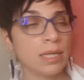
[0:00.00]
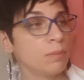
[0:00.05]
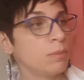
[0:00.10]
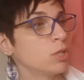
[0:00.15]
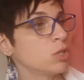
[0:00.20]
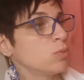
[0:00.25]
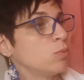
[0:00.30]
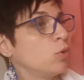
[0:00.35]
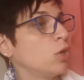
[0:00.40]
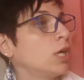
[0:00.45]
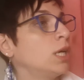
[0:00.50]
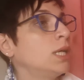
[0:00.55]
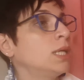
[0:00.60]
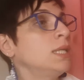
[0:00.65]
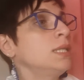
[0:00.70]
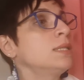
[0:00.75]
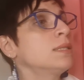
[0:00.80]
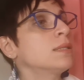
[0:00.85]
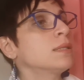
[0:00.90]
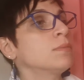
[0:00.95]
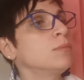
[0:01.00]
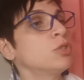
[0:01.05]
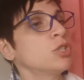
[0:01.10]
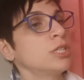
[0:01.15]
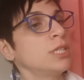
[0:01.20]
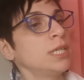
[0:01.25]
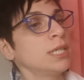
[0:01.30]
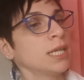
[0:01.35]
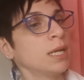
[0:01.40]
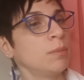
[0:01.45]
للمجموعات
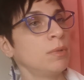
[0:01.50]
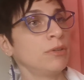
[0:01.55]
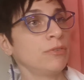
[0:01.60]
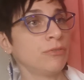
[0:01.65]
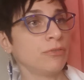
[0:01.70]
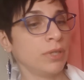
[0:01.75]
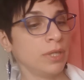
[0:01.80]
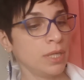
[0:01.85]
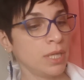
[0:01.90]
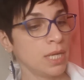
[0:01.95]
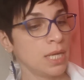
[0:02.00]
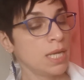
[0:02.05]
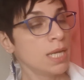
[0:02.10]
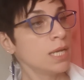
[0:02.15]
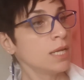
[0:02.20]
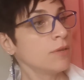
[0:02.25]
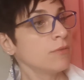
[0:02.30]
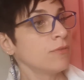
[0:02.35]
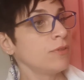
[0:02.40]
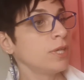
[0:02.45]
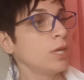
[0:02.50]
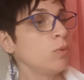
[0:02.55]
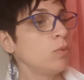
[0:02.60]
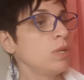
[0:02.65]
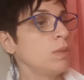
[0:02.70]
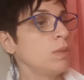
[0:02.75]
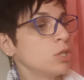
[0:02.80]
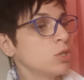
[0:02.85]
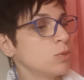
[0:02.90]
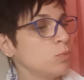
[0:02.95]
مشان هيك عم قفل في
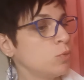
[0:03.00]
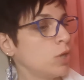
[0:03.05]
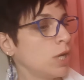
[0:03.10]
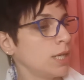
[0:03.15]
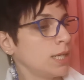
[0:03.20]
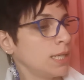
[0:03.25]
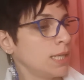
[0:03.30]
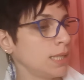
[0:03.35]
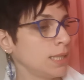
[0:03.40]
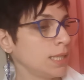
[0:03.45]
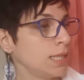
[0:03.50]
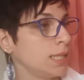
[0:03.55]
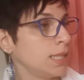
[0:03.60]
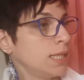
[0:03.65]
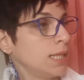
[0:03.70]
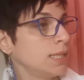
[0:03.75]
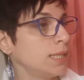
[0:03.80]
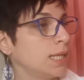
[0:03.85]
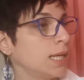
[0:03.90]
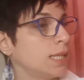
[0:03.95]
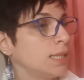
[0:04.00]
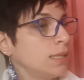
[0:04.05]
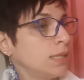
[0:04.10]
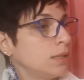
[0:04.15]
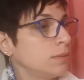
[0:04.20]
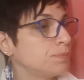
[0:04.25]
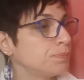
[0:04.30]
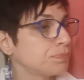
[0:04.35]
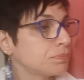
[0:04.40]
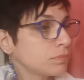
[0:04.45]
مجموعه اللي حكينا نحن
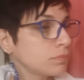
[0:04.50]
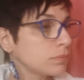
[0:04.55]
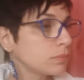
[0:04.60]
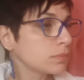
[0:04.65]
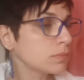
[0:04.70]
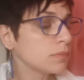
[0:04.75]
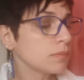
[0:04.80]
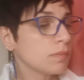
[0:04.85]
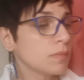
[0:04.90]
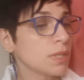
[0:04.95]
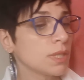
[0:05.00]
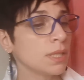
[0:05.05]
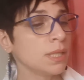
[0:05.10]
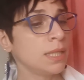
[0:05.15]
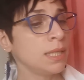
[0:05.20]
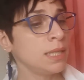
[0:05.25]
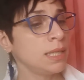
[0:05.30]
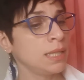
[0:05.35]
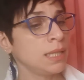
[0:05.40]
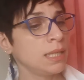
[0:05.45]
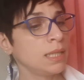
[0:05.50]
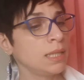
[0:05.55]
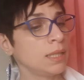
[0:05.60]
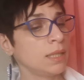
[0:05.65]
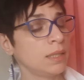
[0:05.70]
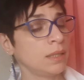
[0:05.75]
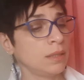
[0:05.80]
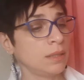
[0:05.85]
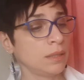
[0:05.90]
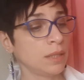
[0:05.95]
عنها هي
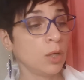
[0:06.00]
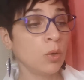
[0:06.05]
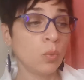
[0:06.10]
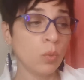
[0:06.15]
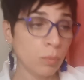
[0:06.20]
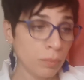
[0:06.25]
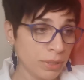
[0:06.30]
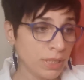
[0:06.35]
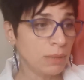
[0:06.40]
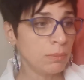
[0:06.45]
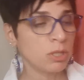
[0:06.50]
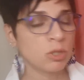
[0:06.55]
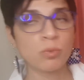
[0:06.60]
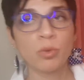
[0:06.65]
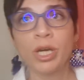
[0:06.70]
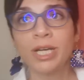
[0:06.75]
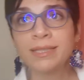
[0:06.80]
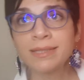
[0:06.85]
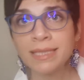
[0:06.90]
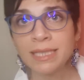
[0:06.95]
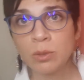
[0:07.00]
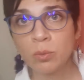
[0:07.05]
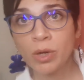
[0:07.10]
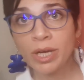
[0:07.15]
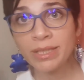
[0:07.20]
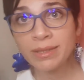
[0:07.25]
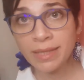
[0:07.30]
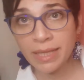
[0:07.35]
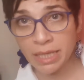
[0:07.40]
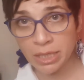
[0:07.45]
آه، او من المجموعات هي
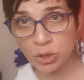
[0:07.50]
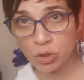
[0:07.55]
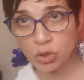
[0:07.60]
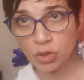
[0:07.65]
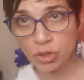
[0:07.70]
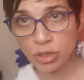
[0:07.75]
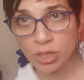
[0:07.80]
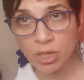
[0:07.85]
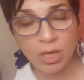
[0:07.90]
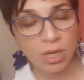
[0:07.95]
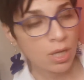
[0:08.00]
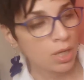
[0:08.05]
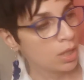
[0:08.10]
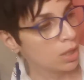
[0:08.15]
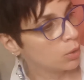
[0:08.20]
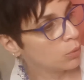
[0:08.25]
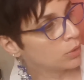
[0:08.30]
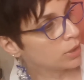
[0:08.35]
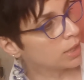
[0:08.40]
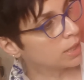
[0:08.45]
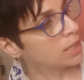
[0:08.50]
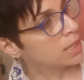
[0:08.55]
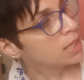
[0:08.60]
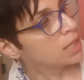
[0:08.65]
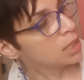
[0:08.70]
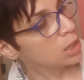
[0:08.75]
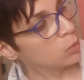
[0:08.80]
الوايت ايج اوكي